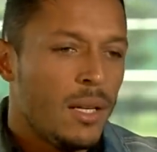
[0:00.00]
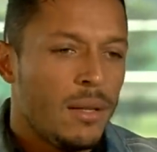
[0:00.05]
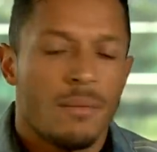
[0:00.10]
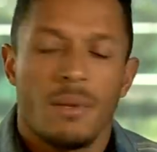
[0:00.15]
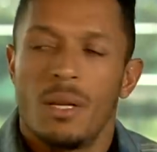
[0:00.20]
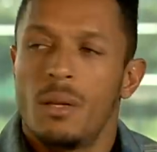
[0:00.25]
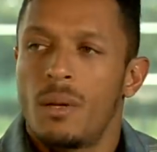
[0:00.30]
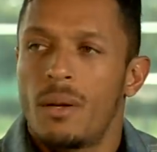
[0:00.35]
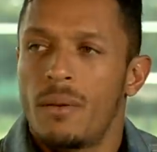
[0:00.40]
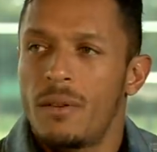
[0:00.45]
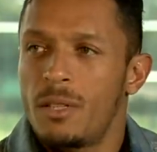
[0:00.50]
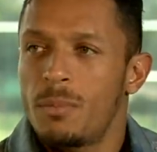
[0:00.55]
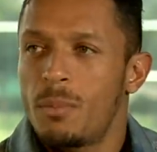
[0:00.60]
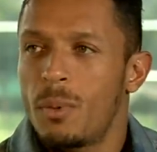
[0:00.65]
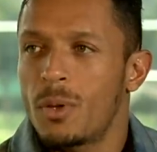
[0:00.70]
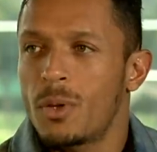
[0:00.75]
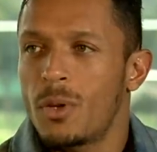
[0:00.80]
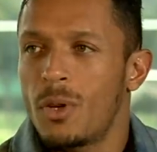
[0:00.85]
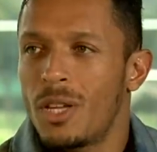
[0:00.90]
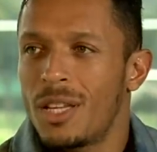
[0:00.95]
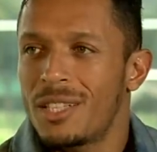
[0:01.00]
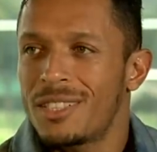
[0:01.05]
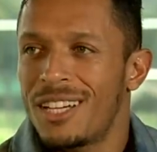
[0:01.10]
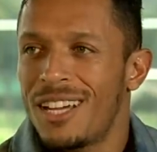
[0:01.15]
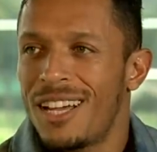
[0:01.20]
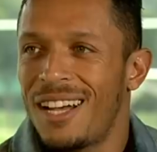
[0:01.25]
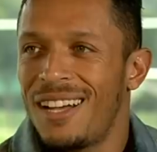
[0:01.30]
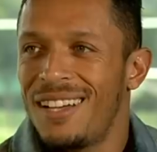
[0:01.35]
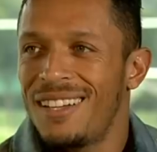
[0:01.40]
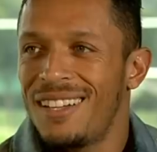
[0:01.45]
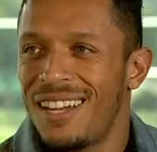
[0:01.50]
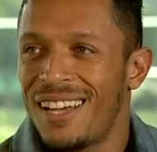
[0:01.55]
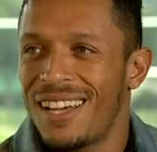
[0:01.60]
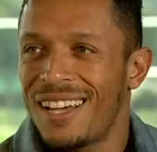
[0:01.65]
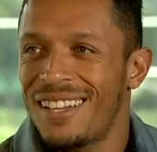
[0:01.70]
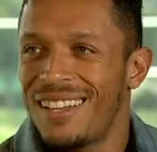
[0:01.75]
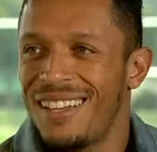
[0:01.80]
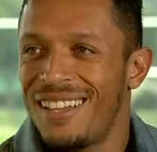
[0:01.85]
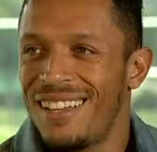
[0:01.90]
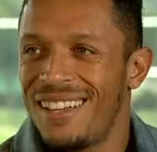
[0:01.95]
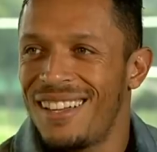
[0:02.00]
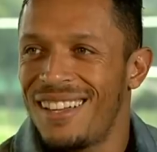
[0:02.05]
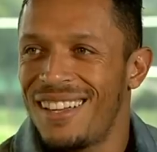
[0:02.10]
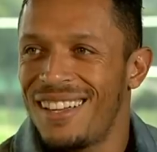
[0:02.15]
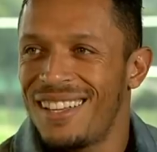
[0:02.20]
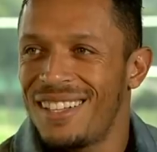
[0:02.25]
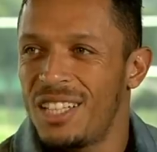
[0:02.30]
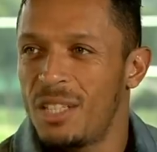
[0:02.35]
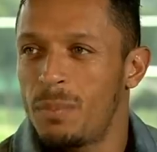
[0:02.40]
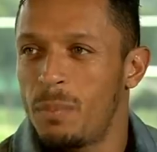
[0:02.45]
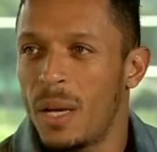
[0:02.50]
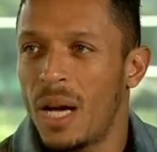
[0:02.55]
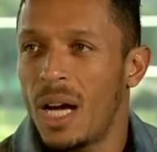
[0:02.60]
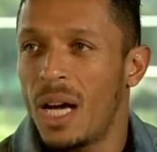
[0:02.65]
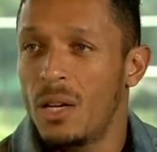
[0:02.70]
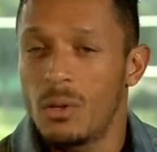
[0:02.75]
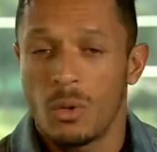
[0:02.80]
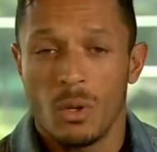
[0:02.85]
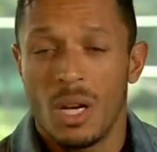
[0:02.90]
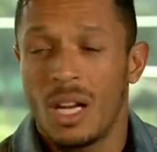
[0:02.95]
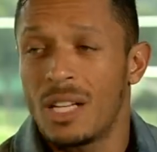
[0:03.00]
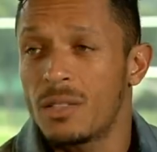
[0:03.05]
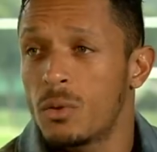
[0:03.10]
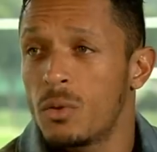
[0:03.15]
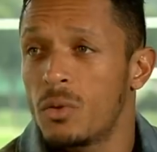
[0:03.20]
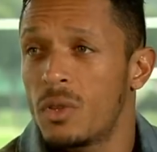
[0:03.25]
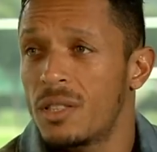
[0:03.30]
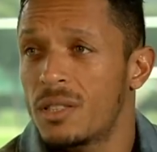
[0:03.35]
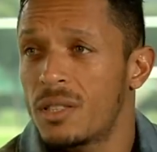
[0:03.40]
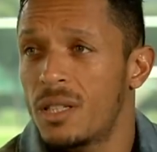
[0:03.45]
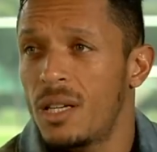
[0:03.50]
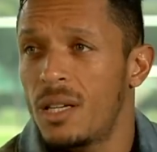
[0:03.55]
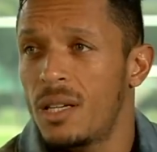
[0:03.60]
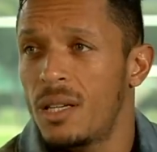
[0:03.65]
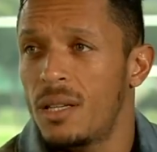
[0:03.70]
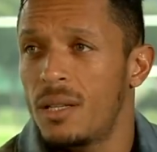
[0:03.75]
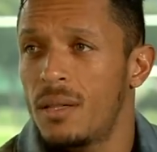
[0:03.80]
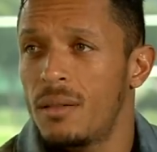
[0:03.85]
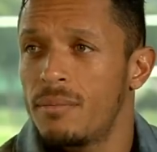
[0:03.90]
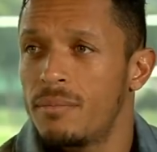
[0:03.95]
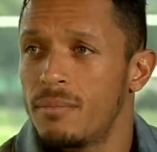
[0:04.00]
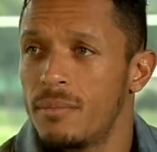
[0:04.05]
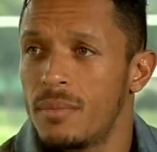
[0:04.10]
de una vez por todas a eh, despejar todas las dudas que,